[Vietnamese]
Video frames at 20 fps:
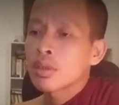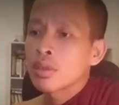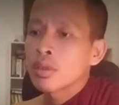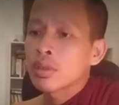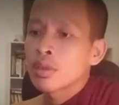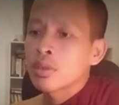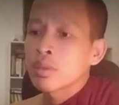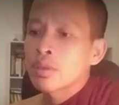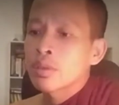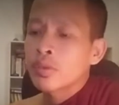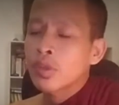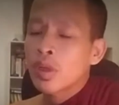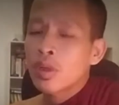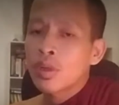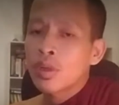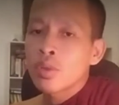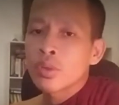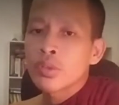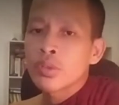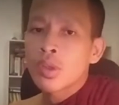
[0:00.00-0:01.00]
so
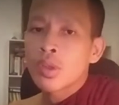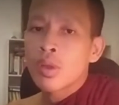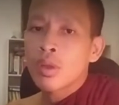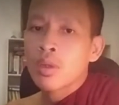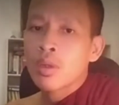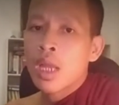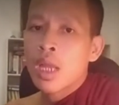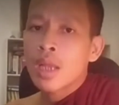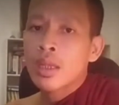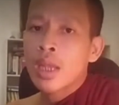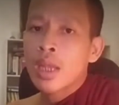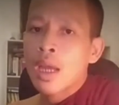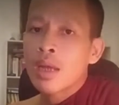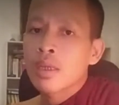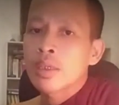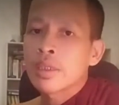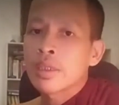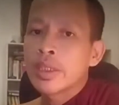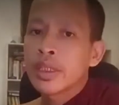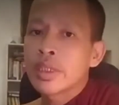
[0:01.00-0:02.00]
lùi so cạn đào
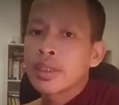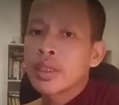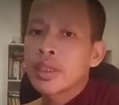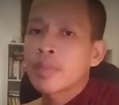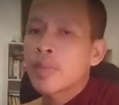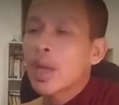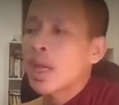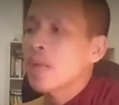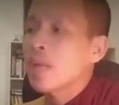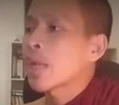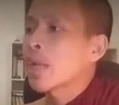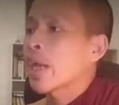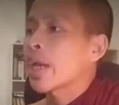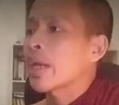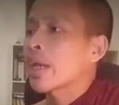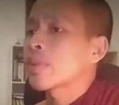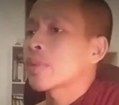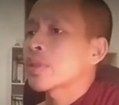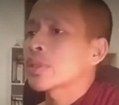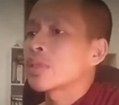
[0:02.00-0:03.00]
lên ép ai mà hai
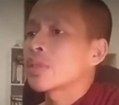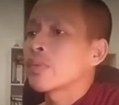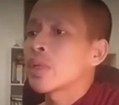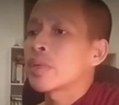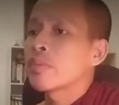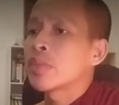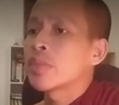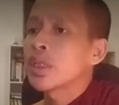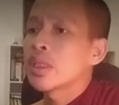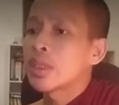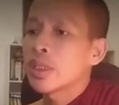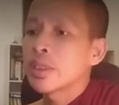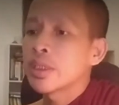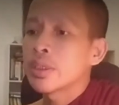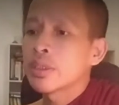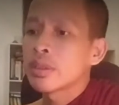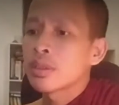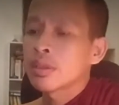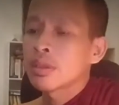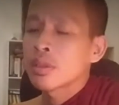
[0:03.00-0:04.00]
nó chỉ vượt miền này
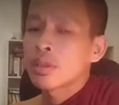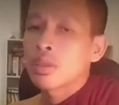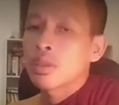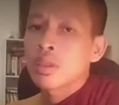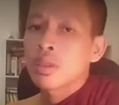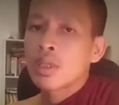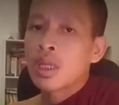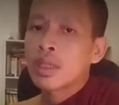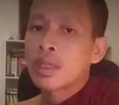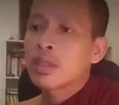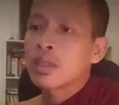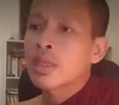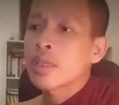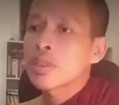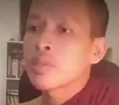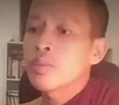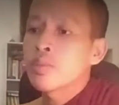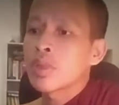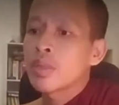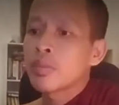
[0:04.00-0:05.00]
là tha chỉ
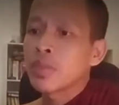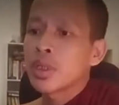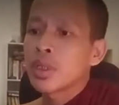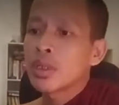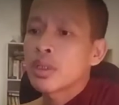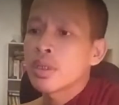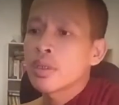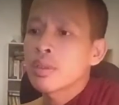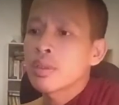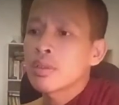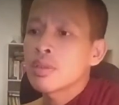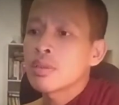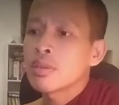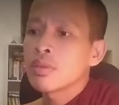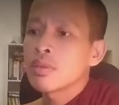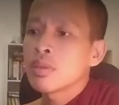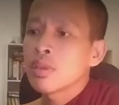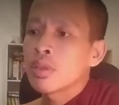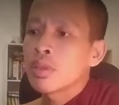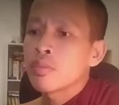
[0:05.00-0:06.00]
vượt miền này nó cứ
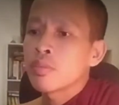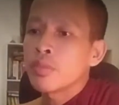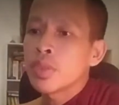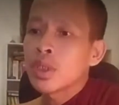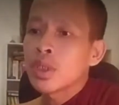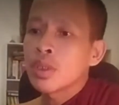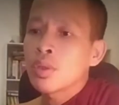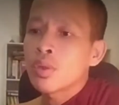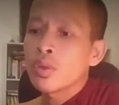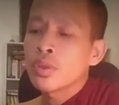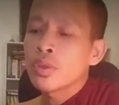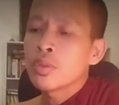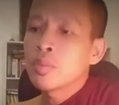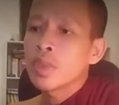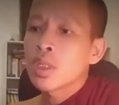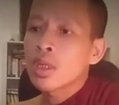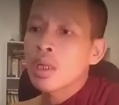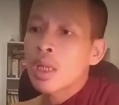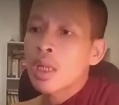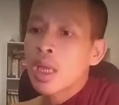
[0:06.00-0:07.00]
miền lùi
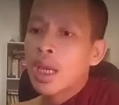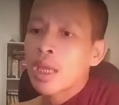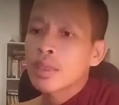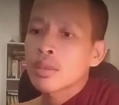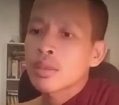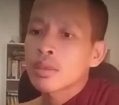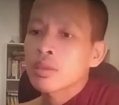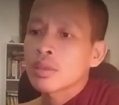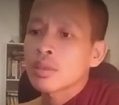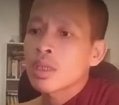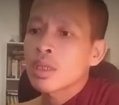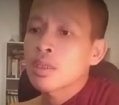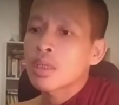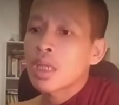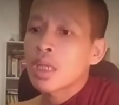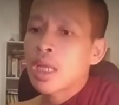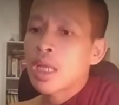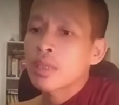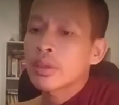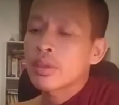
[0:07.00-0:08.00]
miền lan từ
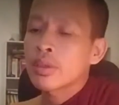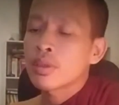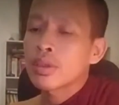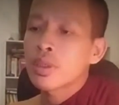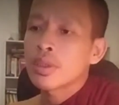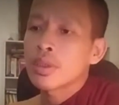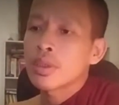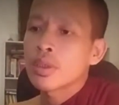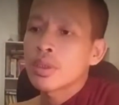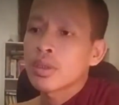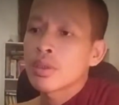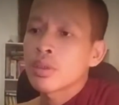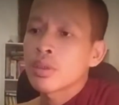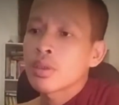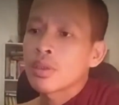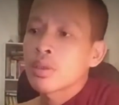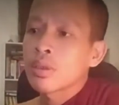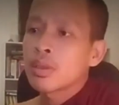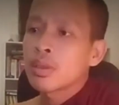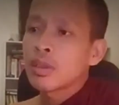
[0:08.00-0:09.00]
na từ này kì
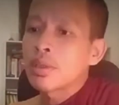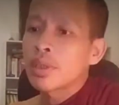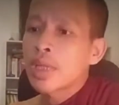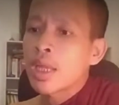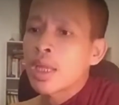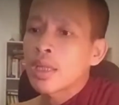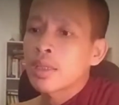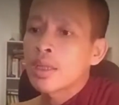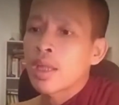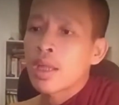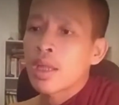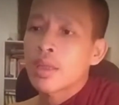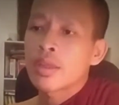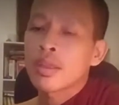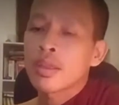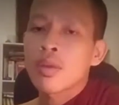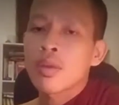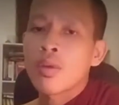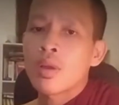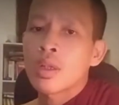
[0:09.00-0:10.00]
rẽ tẹt cái
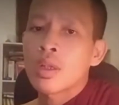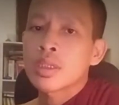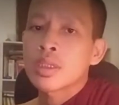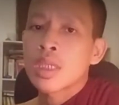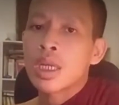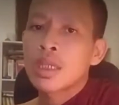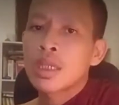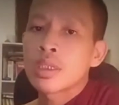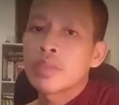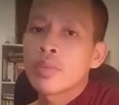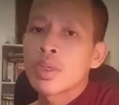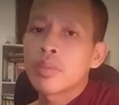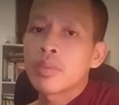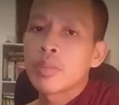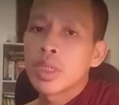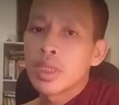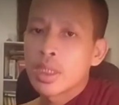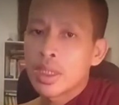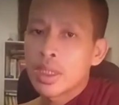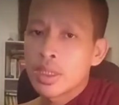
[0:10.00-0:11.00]
score tràn chỉ vượt miền
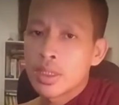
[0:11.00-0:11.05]
này